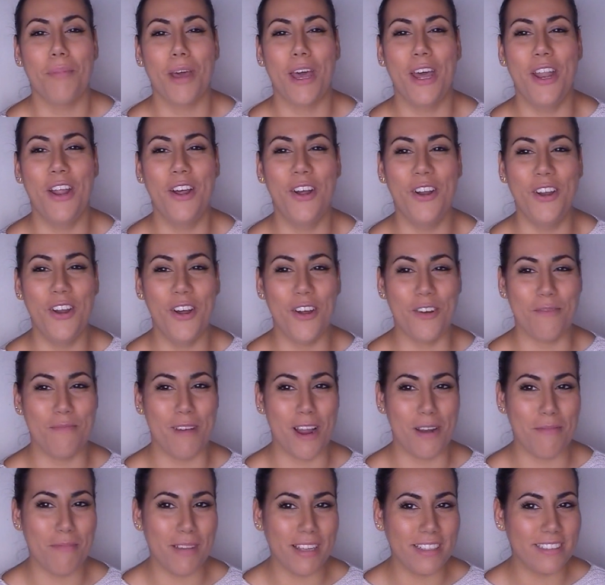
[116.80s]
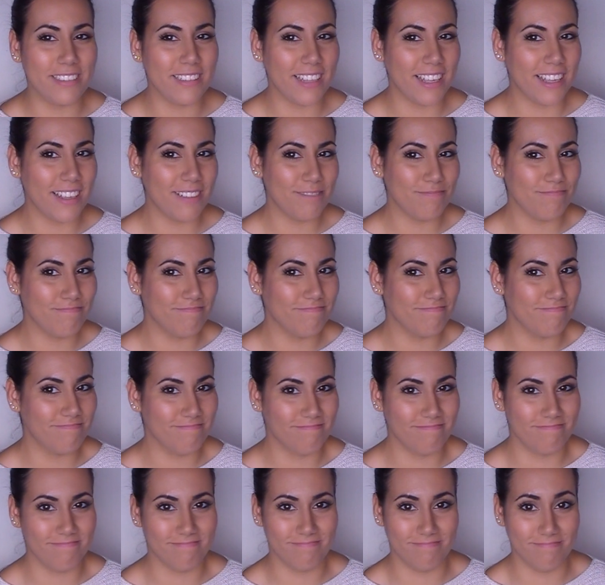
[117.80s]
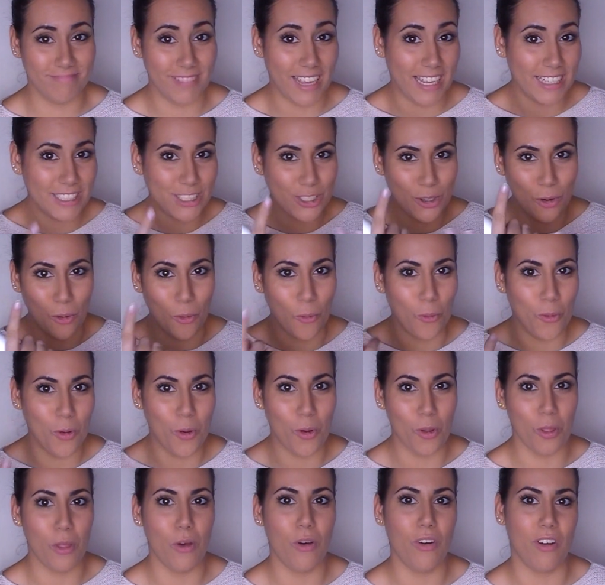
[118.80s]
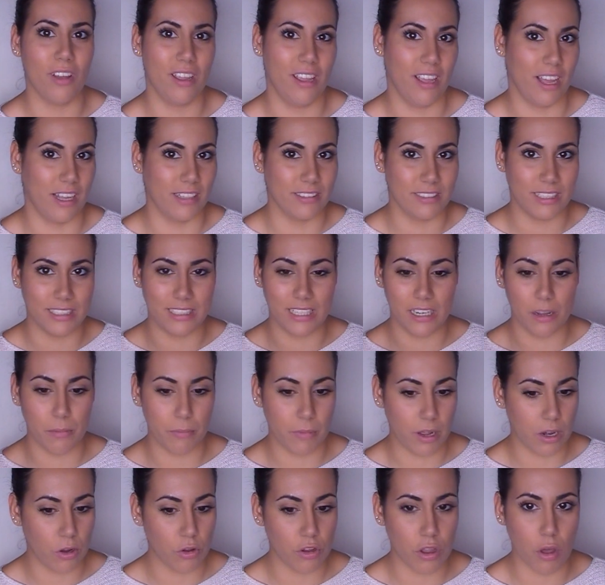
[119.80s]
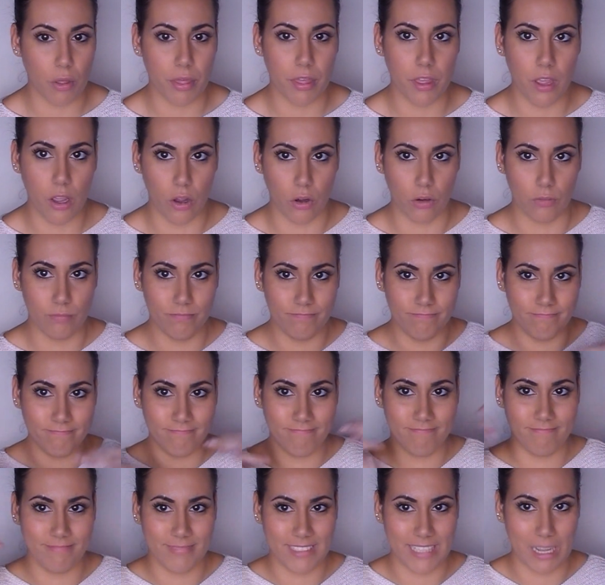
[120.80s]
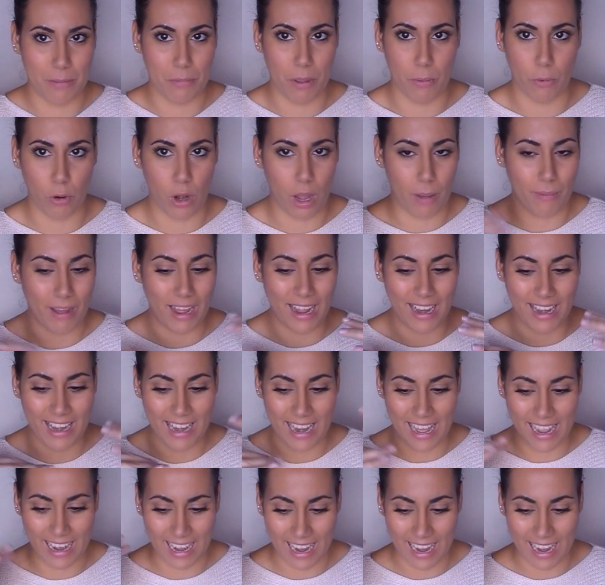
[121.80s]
pero normalmente eso, uno o dos. Y antes, sin embargo, yo os digo, se me volaba la